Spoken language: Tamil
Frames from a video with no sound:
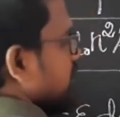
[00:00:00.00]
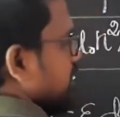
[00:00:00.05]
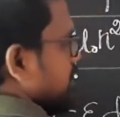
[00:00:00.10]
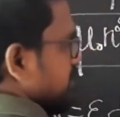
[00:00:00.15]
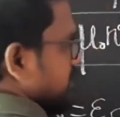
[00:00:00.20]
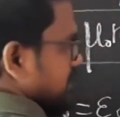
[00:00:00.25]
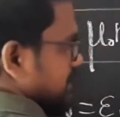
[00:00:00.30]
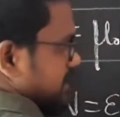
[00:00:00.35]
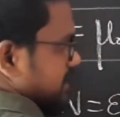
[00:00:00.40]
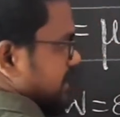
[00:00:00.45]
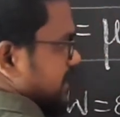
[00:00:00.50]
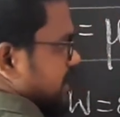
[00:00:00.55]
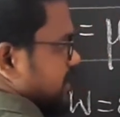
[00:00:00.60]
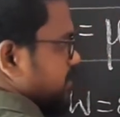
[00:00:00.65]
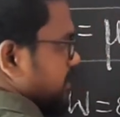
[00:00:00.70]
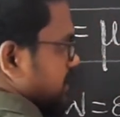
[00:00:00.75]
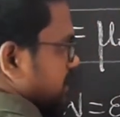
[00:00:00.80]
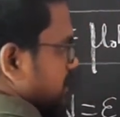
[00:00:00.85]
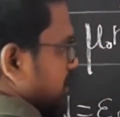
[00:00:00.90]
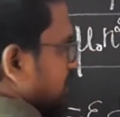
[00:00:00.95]
இது integrate
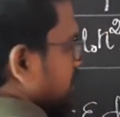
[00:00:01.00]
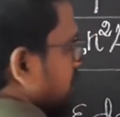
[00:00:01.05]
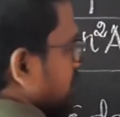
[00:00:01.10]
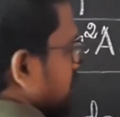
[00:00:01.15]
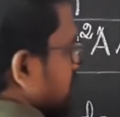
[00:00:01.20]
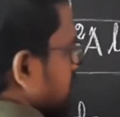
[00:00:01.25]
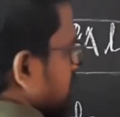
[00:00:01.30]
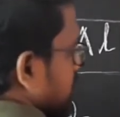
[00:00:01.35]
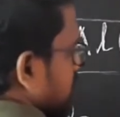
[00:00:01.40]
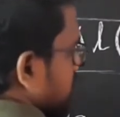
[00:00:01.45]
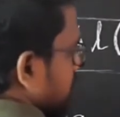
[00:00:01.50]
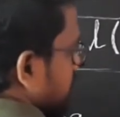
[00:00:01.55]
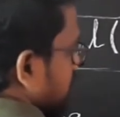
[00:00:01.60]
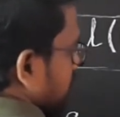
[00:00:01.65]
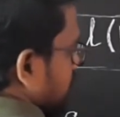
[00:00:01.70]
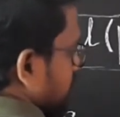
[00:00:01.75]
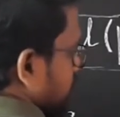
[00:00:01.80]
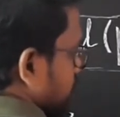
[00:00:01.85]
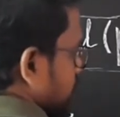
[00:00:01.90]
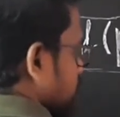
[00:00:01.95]
பண்ணனா என்ன
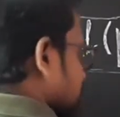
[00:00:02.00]
ஆகும்